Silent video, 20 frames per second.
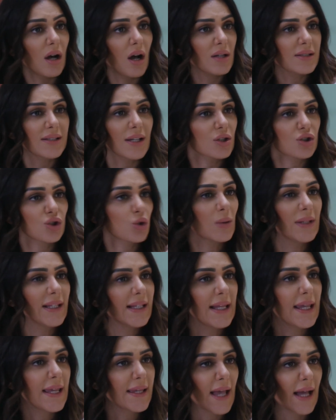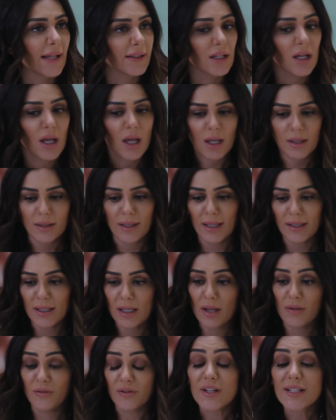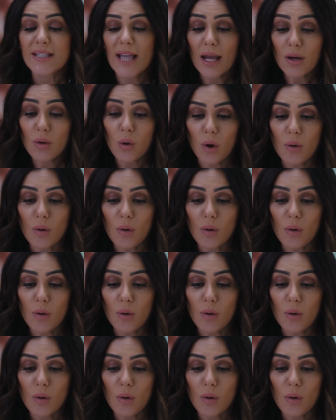اخسر شغلي ليه يعني يعني افرضي انا